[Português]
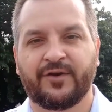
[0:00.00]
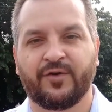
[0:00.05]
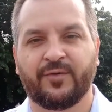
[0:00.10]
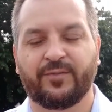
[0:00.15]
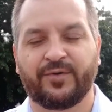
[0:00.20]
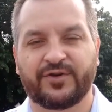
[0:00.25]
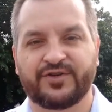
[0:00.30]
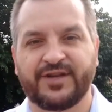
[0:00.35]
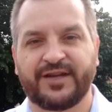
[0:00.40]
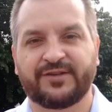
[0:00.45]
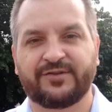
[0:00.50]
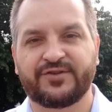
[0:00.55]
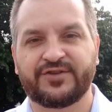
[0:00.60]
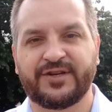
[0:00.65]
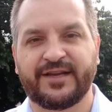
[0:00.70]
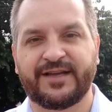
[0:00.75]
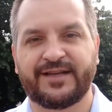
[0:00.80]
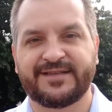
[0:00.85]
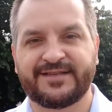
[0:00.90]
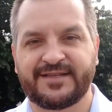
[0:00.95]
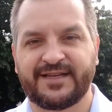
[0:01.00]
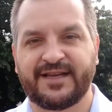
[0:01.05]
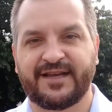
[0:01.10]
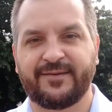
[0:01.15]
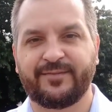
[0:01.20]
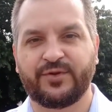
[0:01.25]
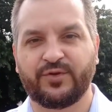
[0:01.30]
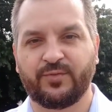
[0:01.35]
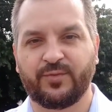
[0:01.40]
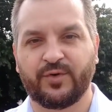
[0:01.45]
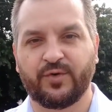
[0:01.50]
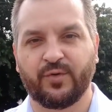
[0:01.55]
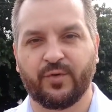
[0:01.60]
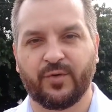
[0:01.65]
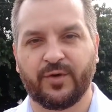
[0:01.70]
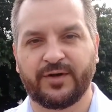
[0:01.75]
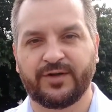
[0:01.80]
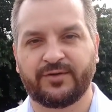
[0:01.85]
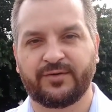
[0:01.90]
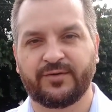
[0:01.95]
O projeto de lei CM número
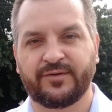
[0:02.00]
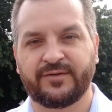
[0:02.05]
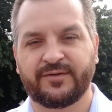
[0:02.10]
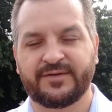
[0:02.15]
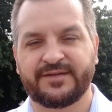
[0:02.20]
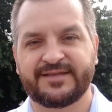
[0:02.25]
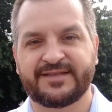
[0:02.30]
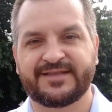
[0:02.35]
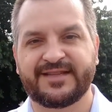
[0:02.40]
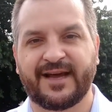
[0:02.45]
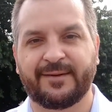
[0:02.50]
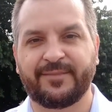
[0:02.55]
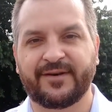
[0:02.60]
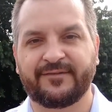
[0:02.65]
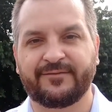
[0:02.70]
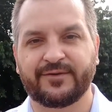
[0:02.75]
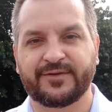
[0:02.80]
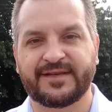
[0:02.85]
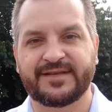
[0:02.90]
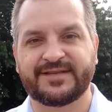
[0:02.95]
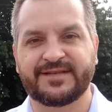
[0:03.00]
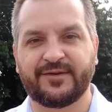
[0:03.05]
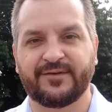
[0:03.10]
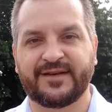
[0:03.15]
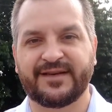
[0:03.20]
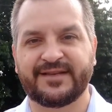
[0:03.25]
8 está para votação